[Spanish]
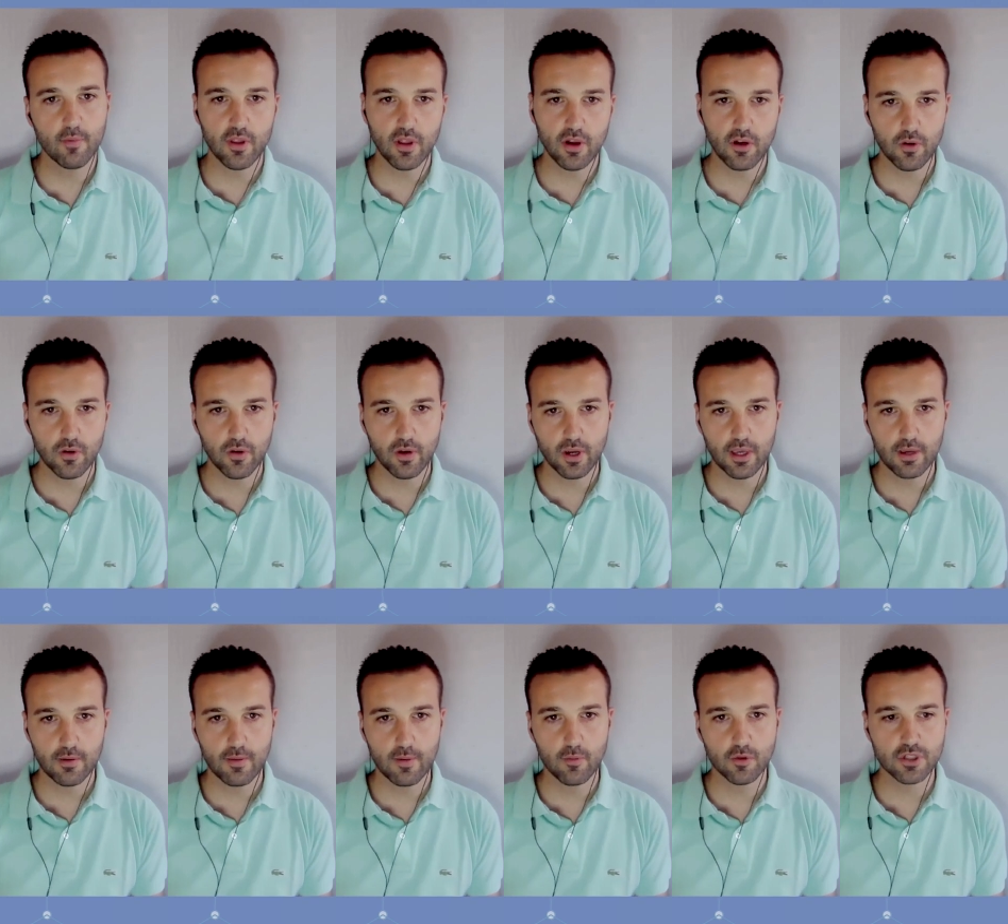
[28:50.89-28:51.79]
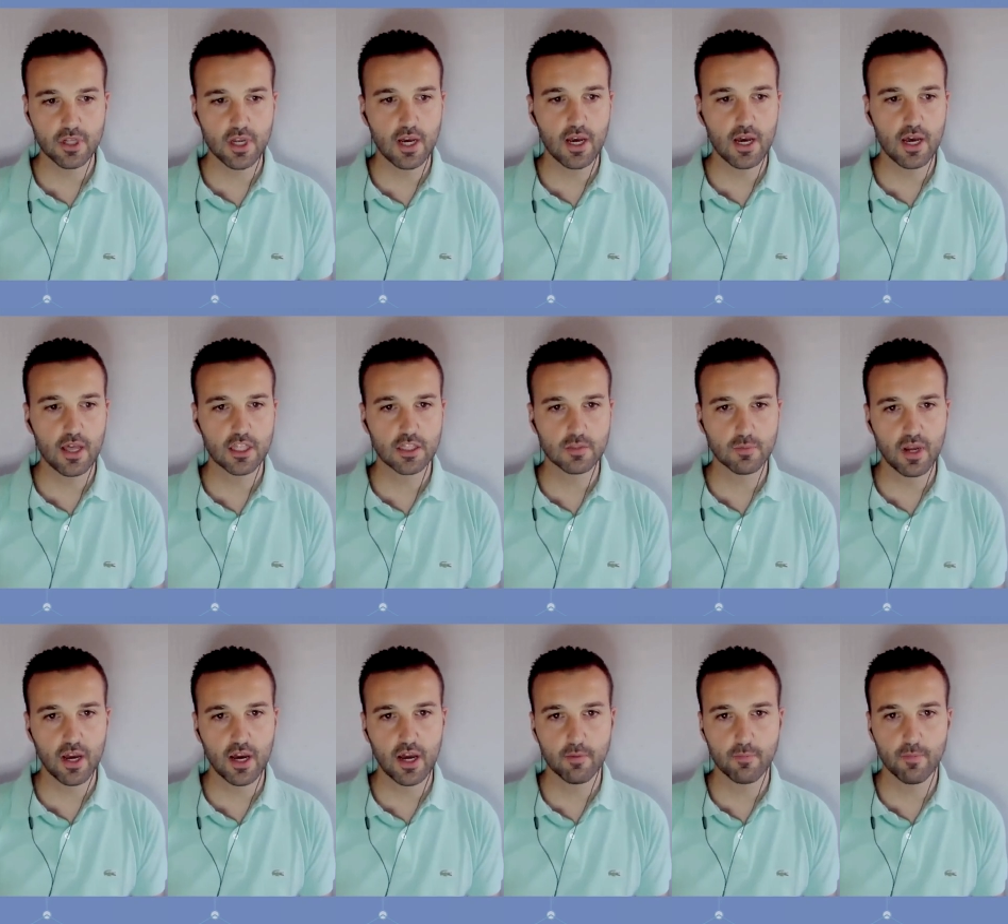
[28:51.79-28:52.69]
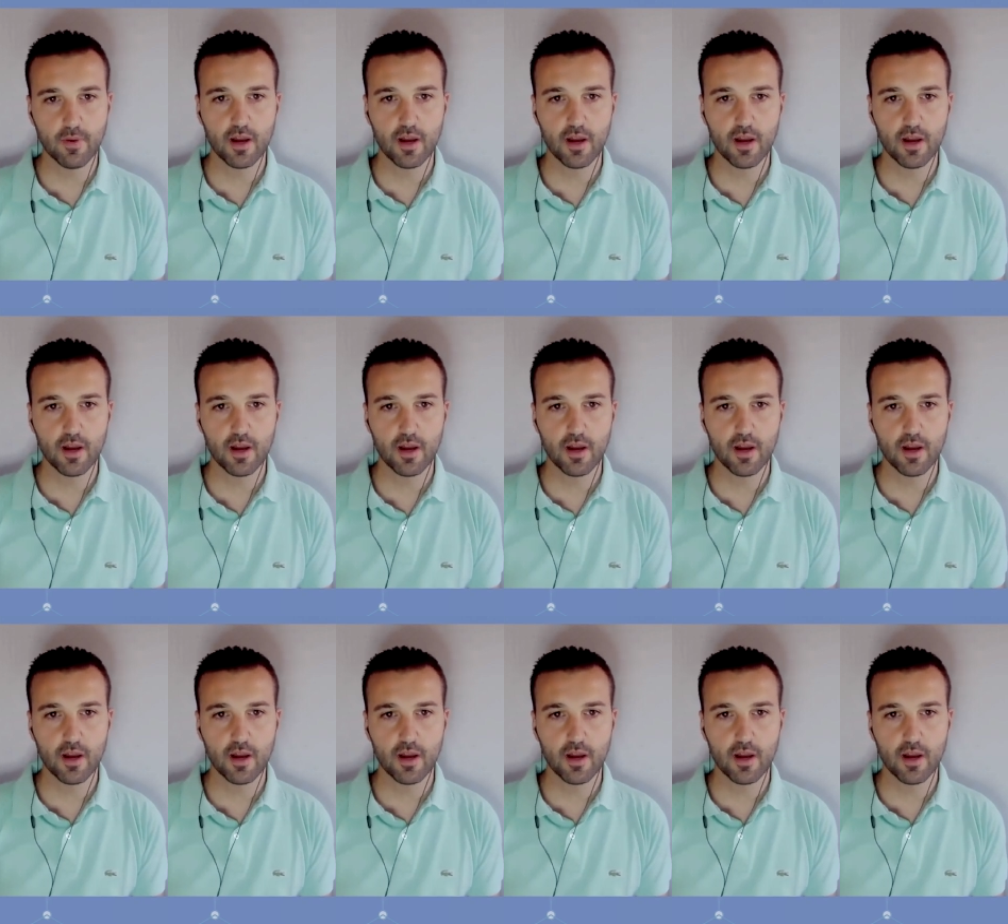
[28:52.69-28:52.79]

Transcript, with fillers: modelo que vamos a desplegar